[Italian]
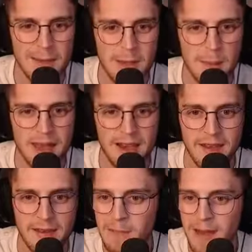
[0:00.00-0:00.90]
alla mia penny.
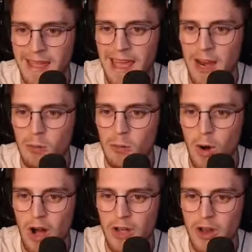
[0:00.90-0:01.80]
Perché non
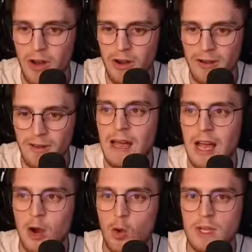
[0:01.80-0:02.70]
muoiono? Ah,
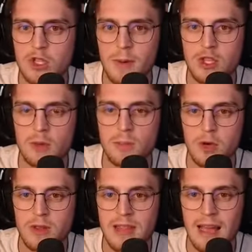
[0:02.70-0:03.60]
qua sopra c'è un
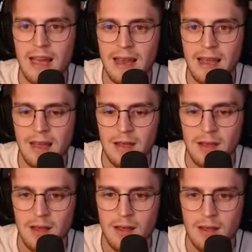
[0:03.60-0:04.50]
portale.
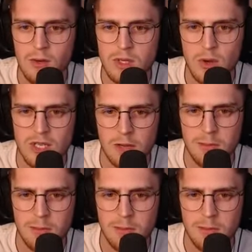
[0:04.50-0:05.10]
Questa è una slot